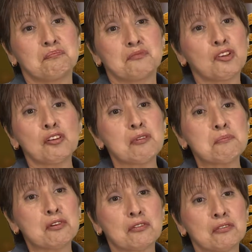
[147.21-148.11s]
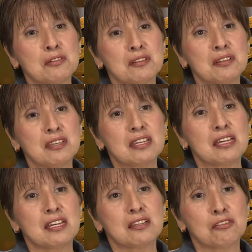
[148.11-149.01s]
todo empeoró
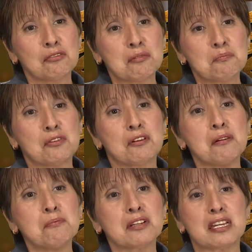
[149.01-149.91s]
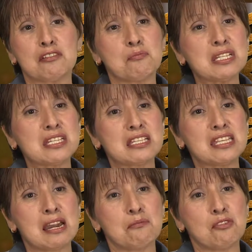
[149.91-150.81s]
todo empeoró porque yo me
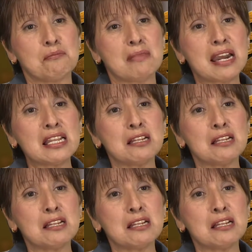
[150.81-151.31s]
sentía muy mal,